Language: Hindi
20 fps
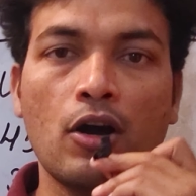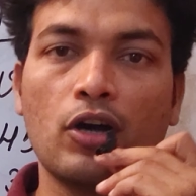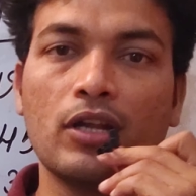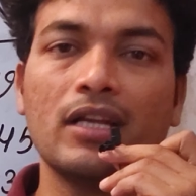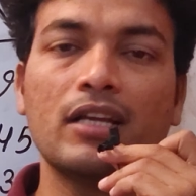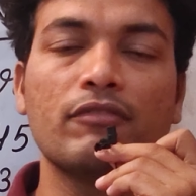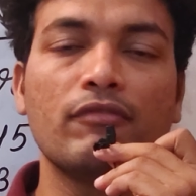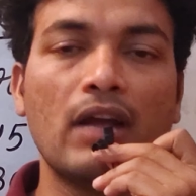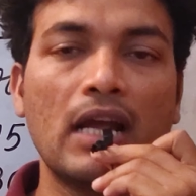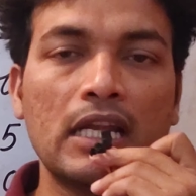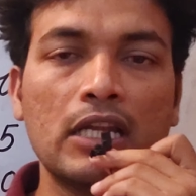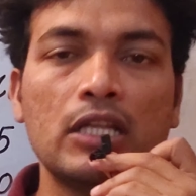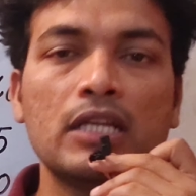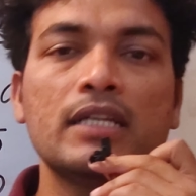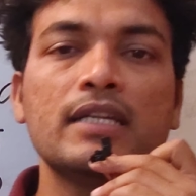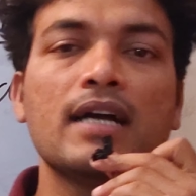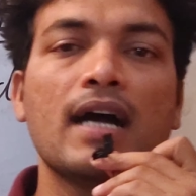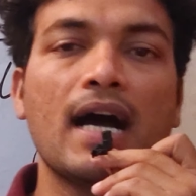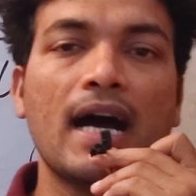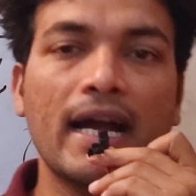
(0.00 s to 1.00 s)
और एक
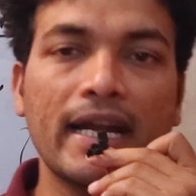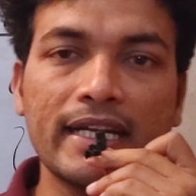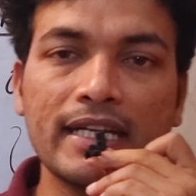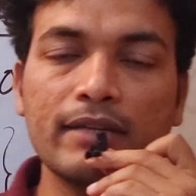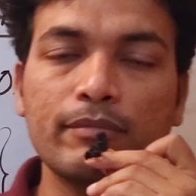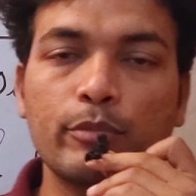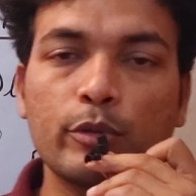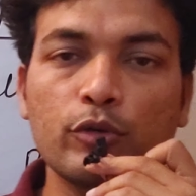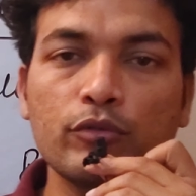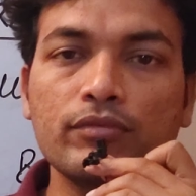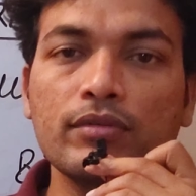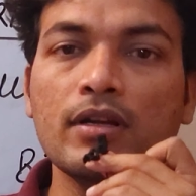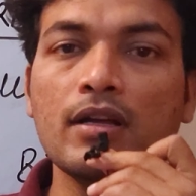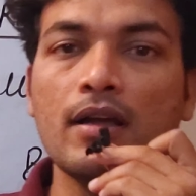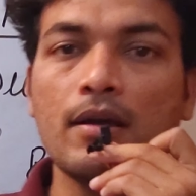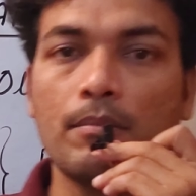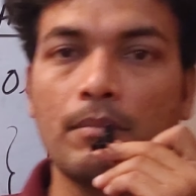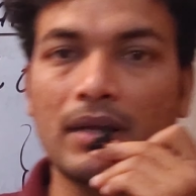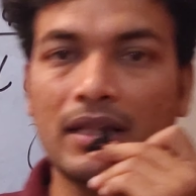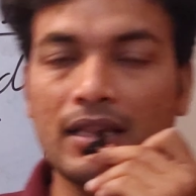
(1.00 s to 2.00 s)
वैलिड आईडी
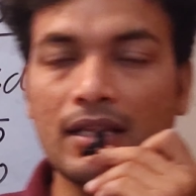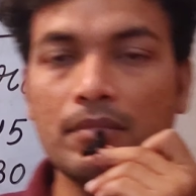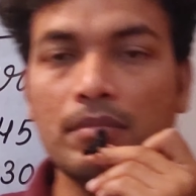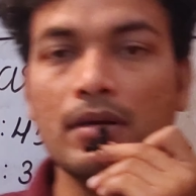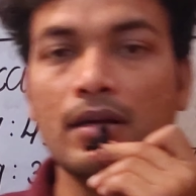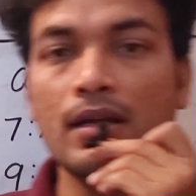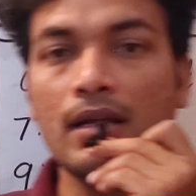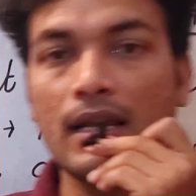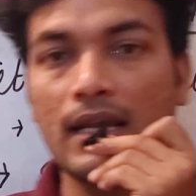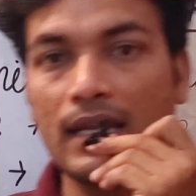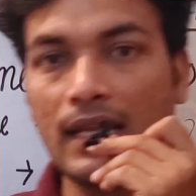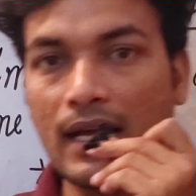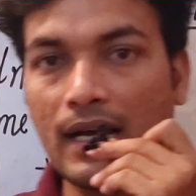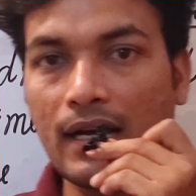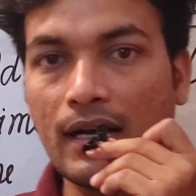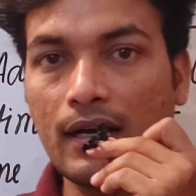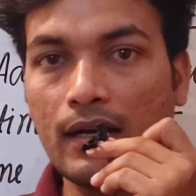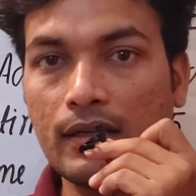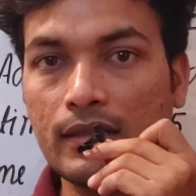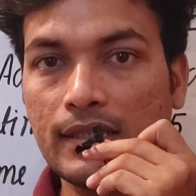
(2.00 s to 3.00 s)
प्रूफ
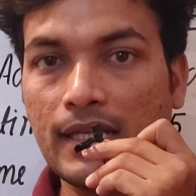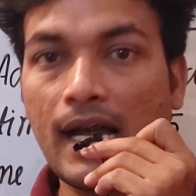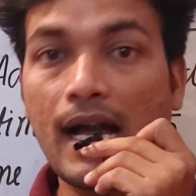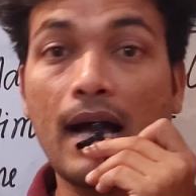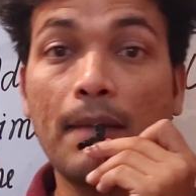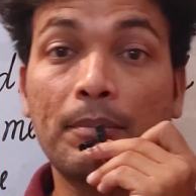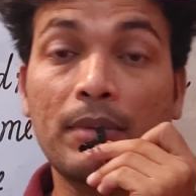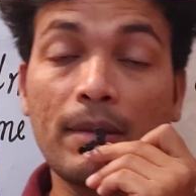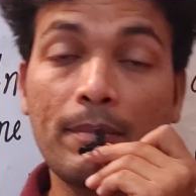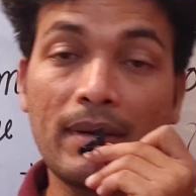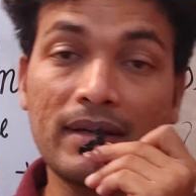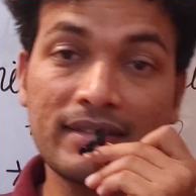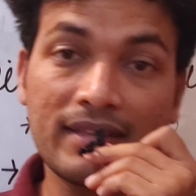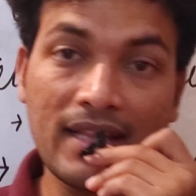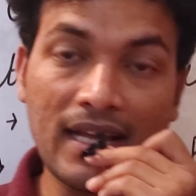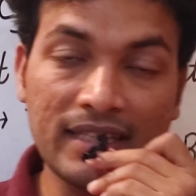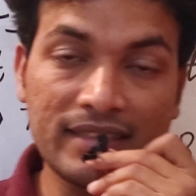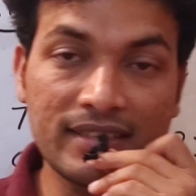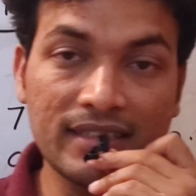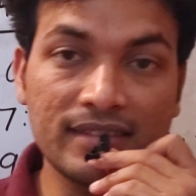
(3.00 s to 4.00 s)
मतलब या आपके पास
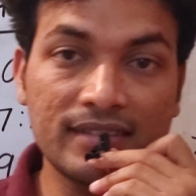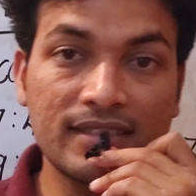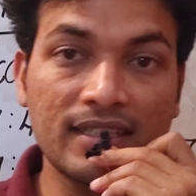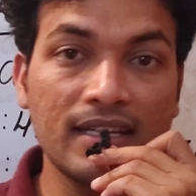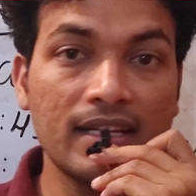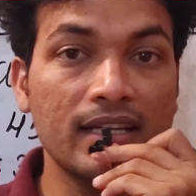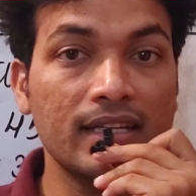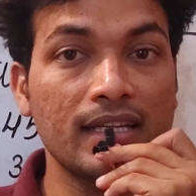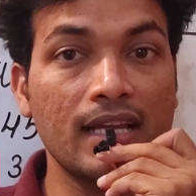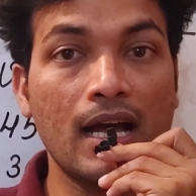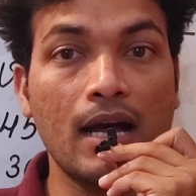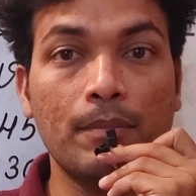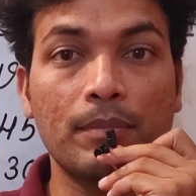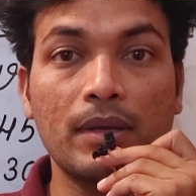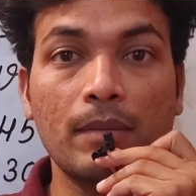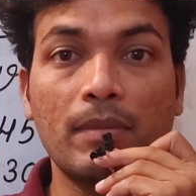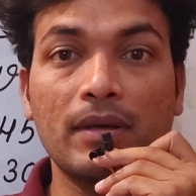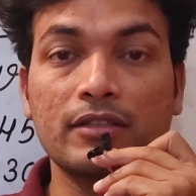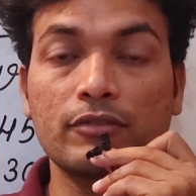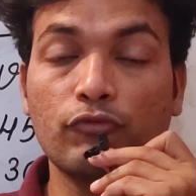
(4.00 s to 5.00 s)
लाइसेंस है या
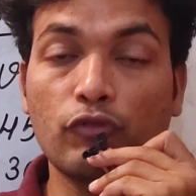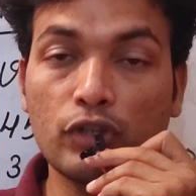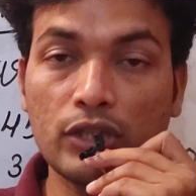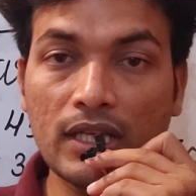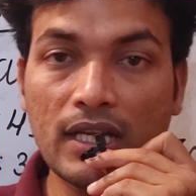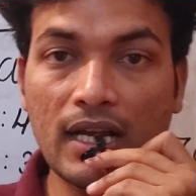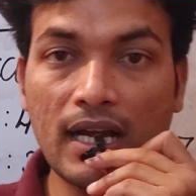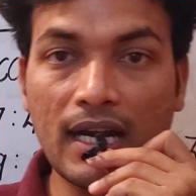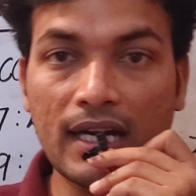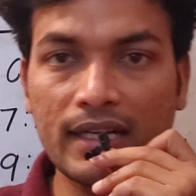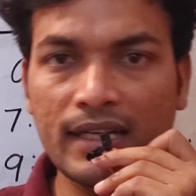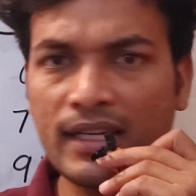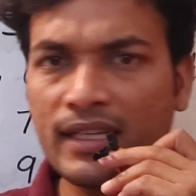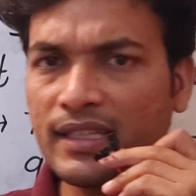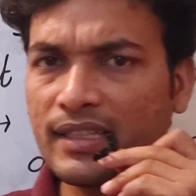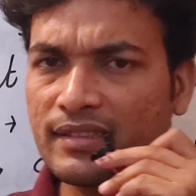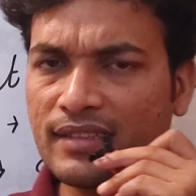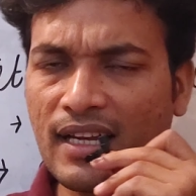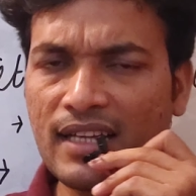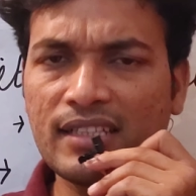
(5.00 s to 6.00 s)
आपके पास वोटिंग कार्ड
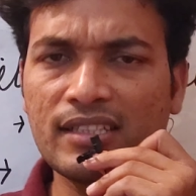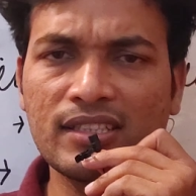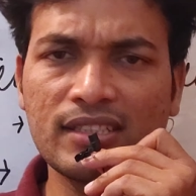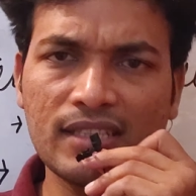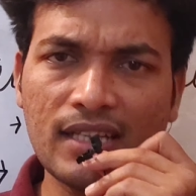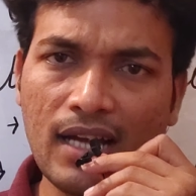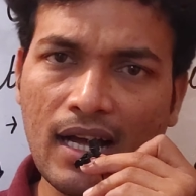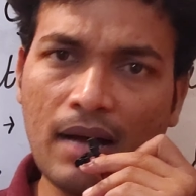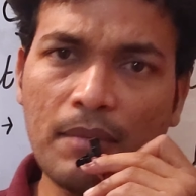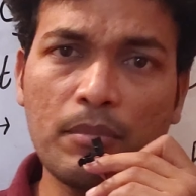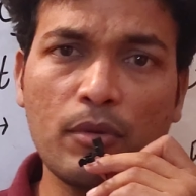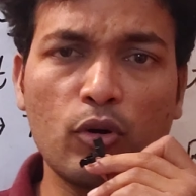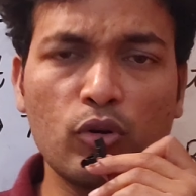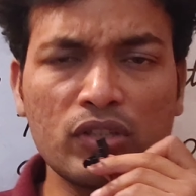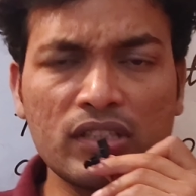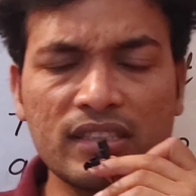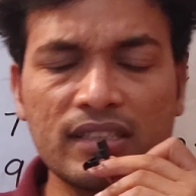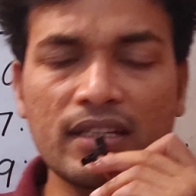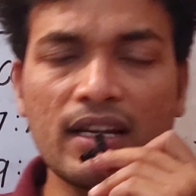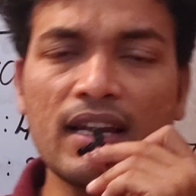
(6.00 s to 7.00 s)
है ये सारी चीज़ें आप
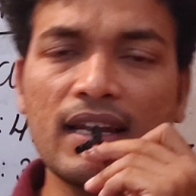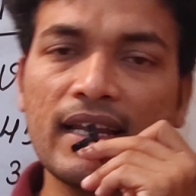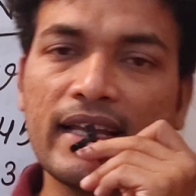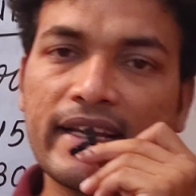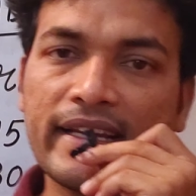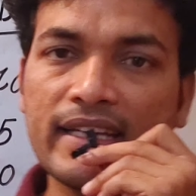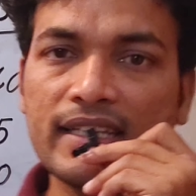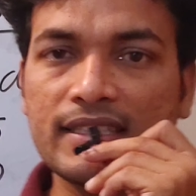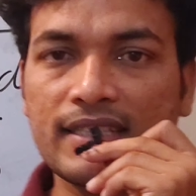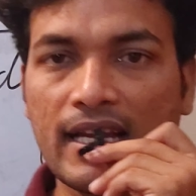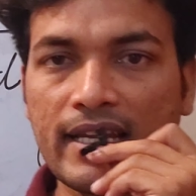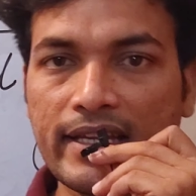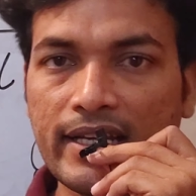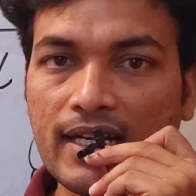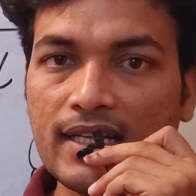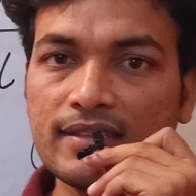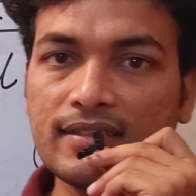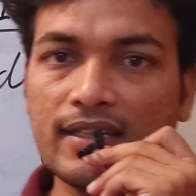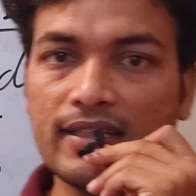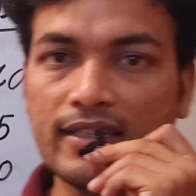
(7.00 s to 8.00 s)
ओरिजिनल लेके
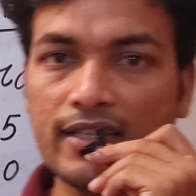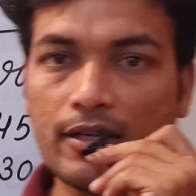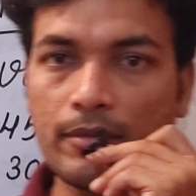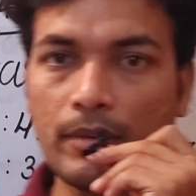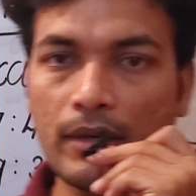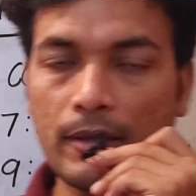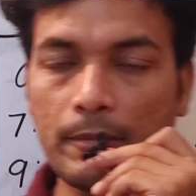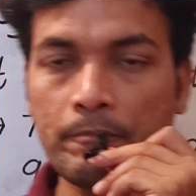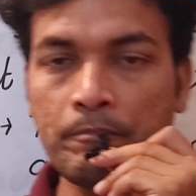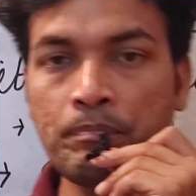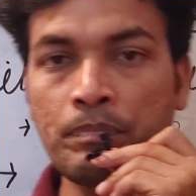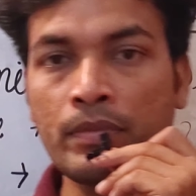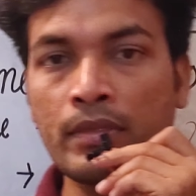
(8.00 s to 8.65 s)
जाइएगा सेंटर पर